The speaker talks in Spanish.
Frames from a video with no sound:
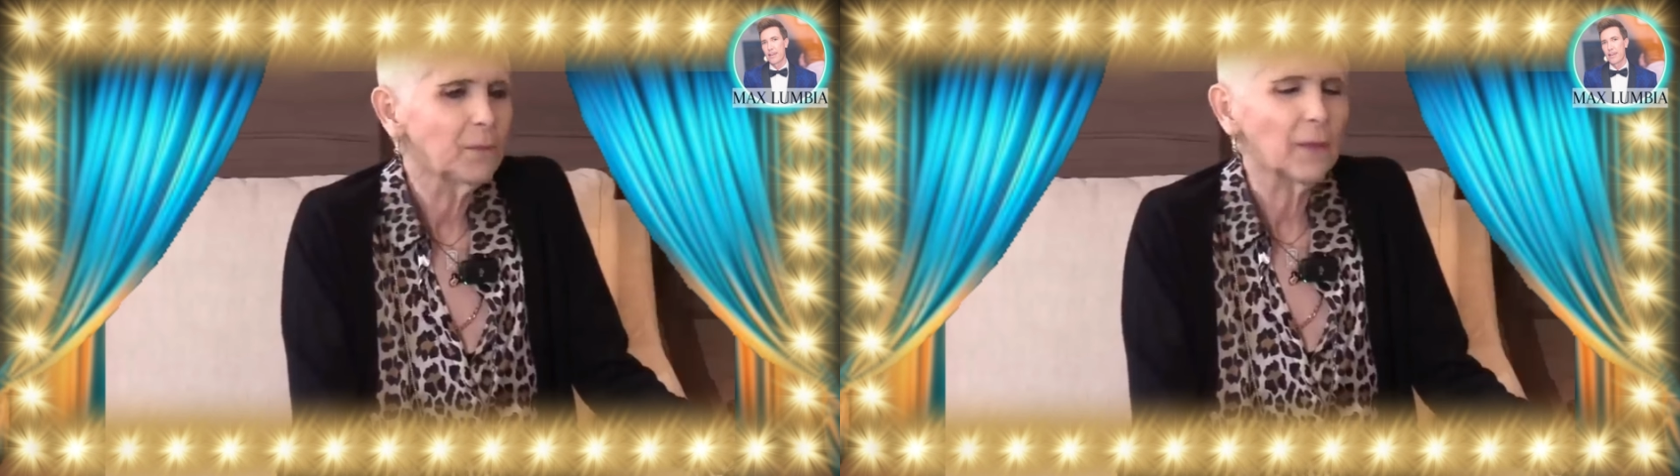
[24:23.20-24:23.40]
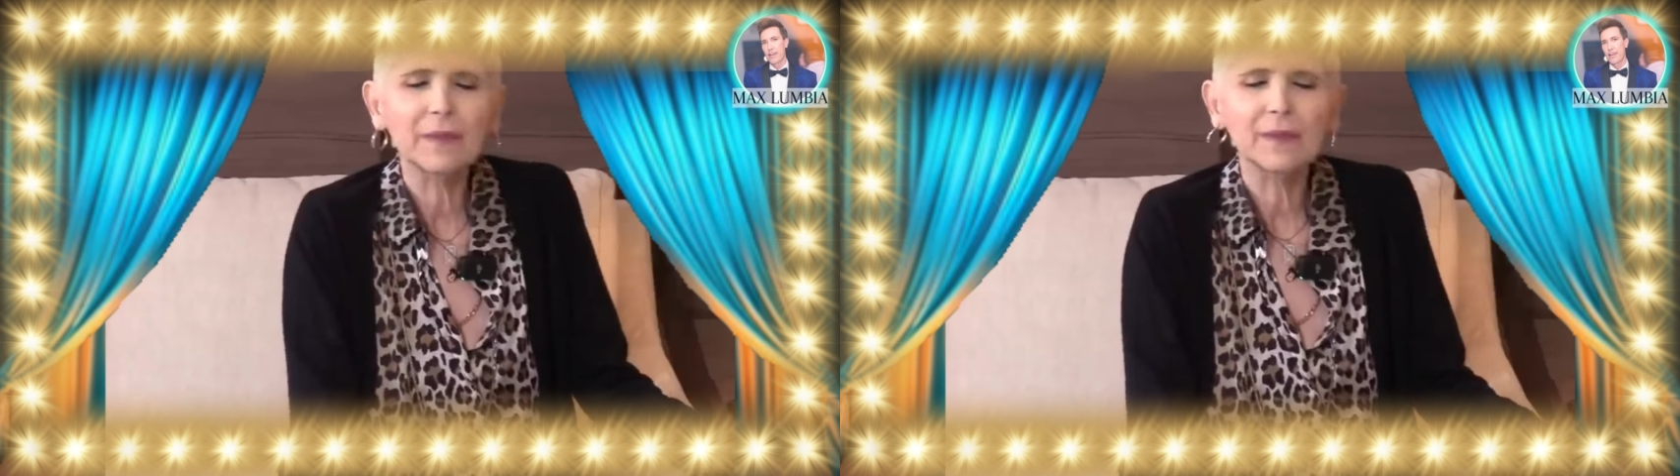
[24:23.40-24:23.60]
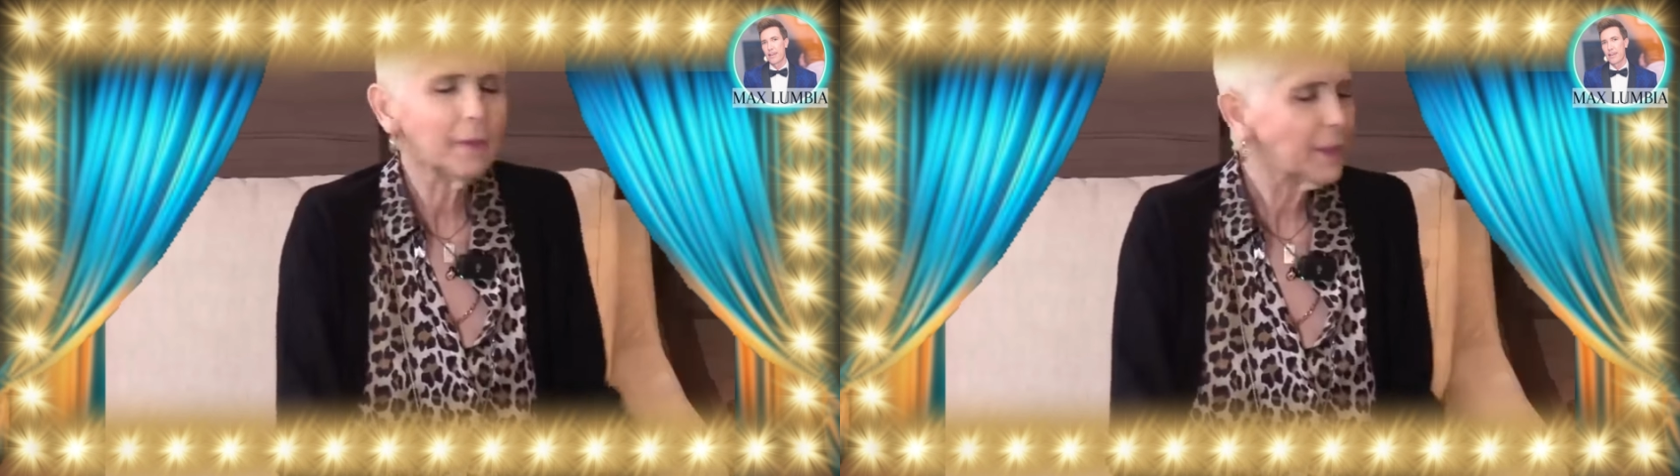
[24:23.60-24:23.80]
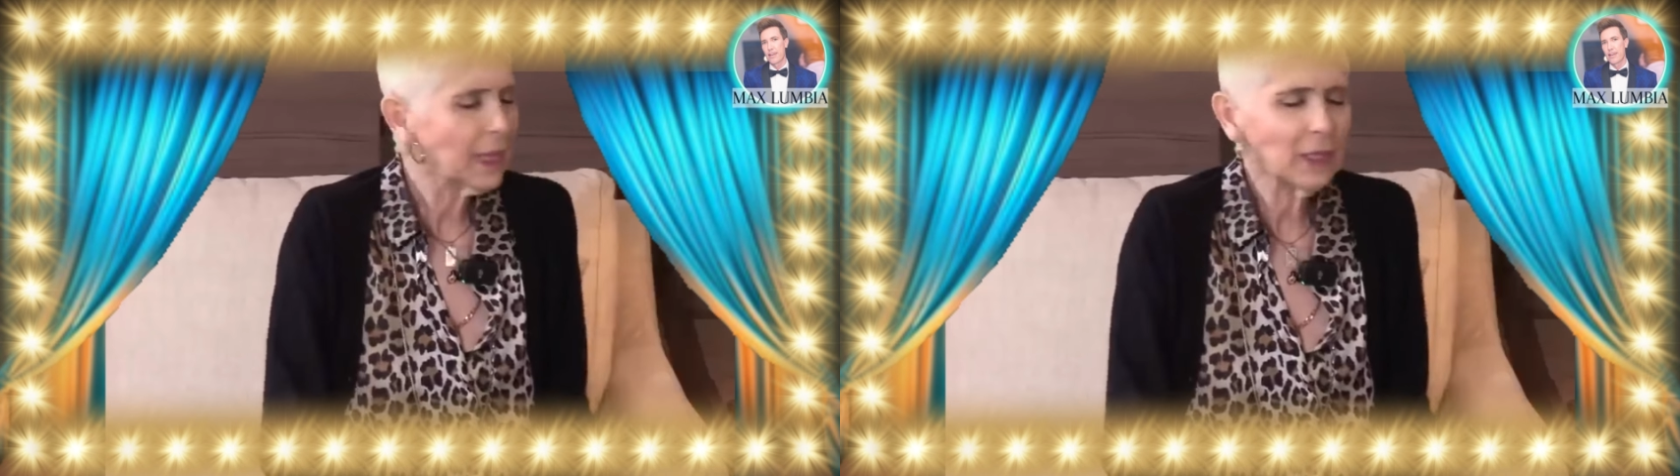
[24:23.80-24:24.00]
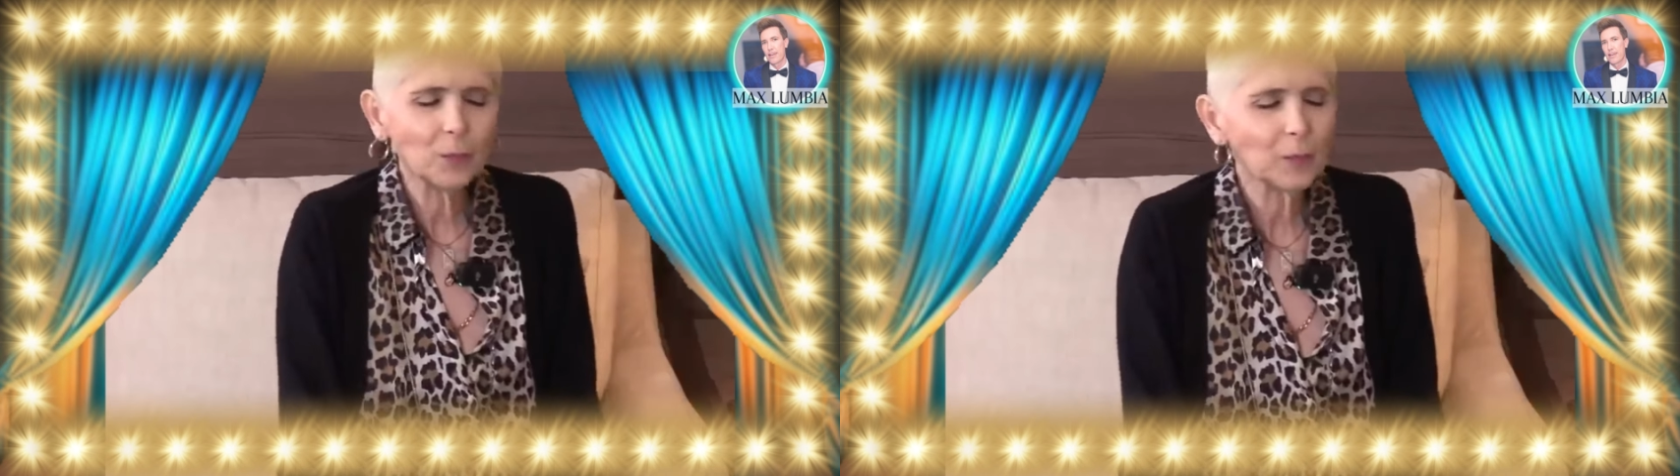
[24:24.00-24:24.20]
de
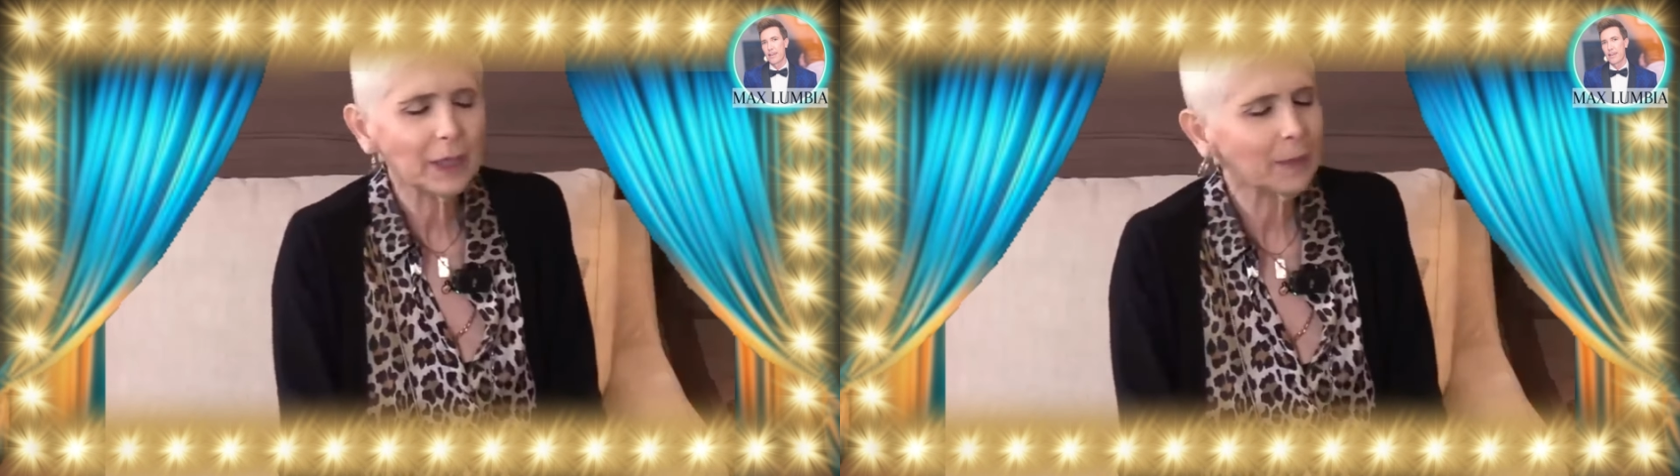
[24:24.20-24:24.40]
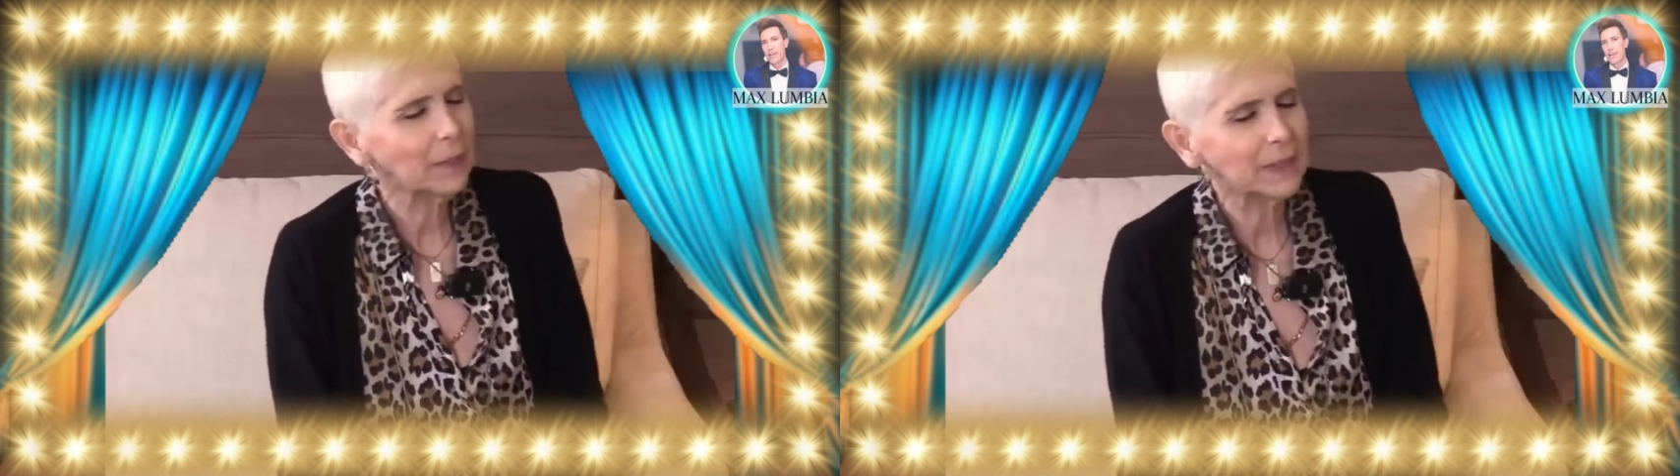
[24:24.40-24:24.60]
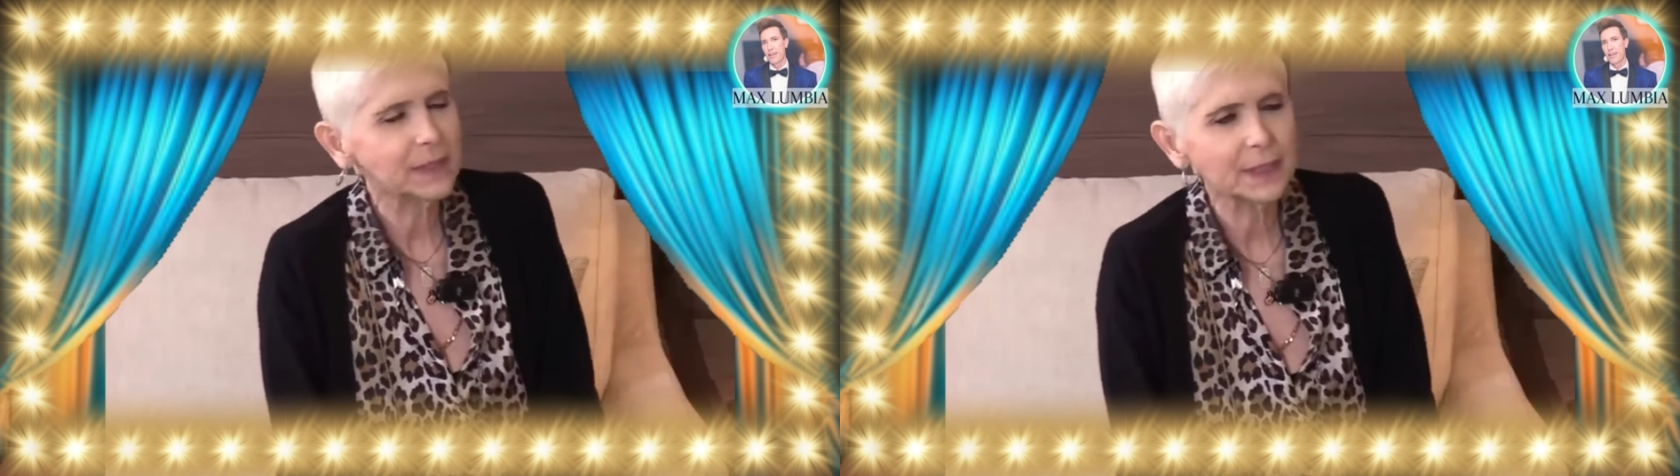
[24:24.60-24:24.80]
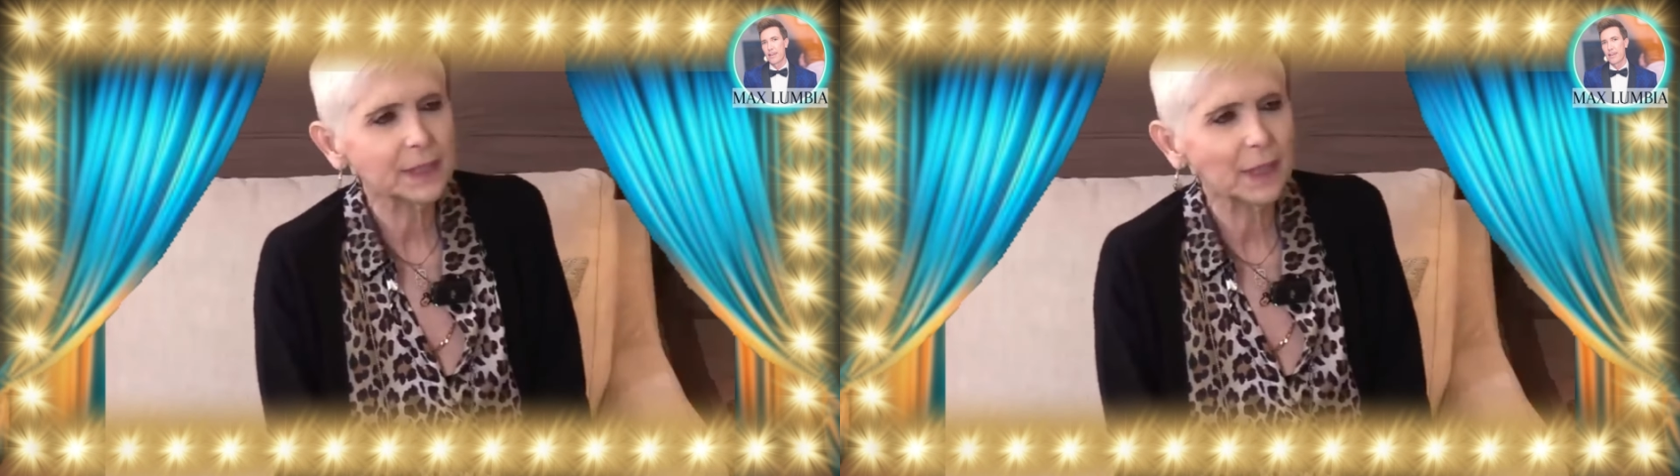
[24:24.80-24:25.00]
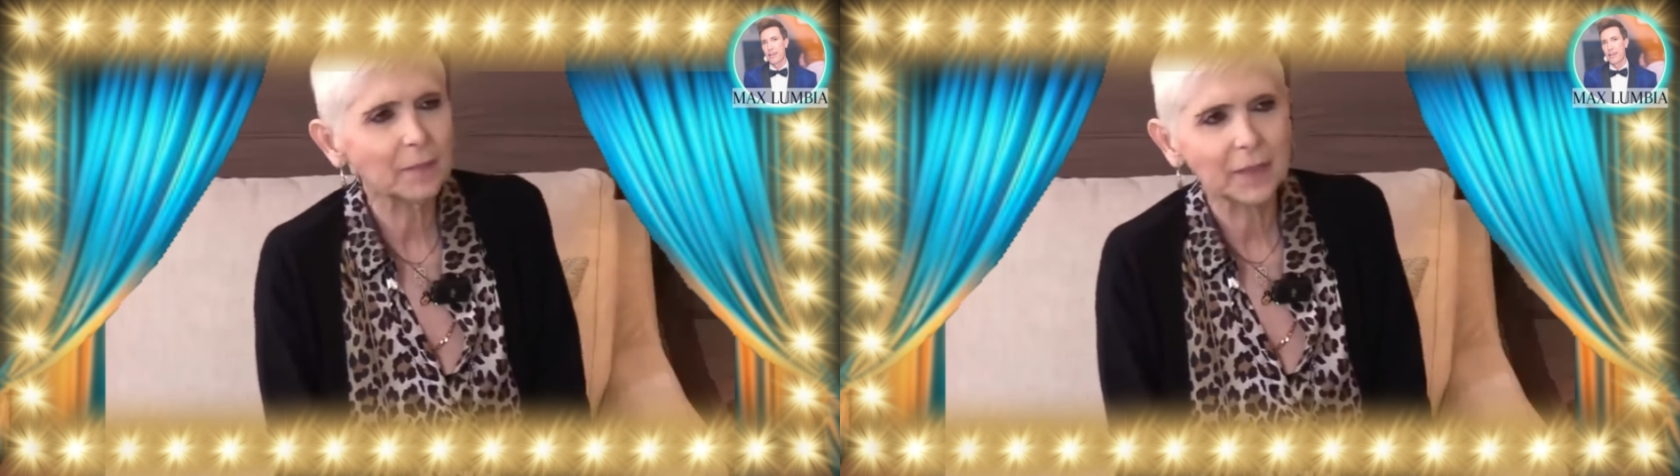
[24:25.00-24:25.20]
verdad no me
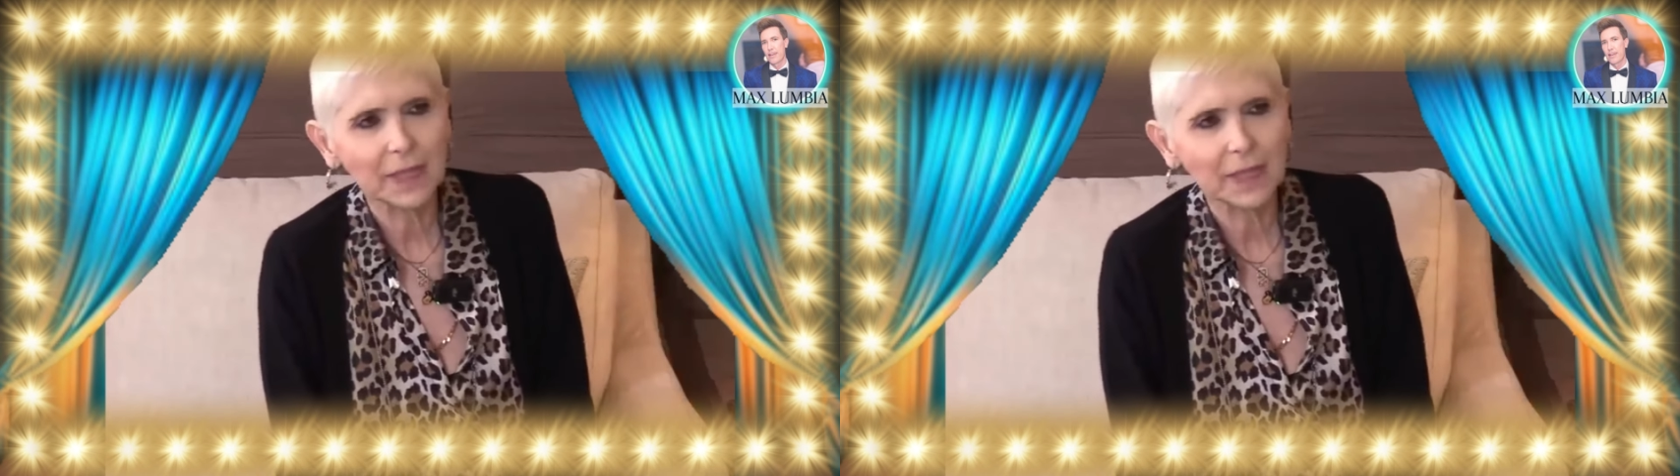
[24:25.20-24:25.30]
representa